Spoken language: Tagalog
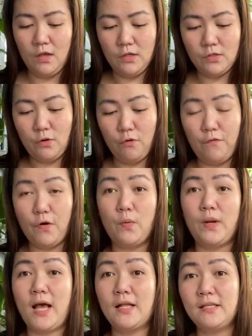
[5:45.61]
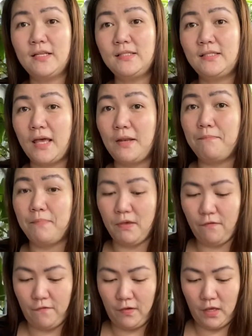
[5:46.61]
So, for 110
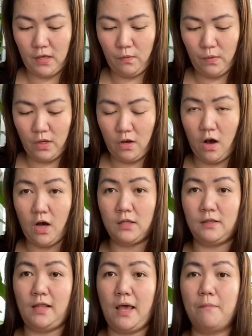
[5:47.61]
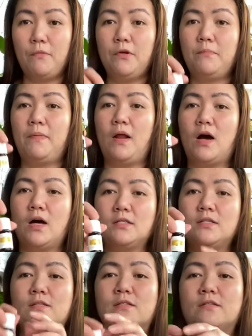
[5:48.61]
PV, we got Lemon
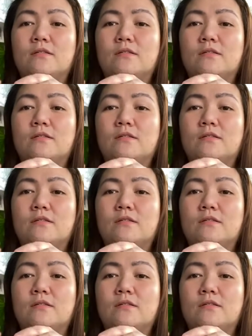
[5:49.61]
Plus.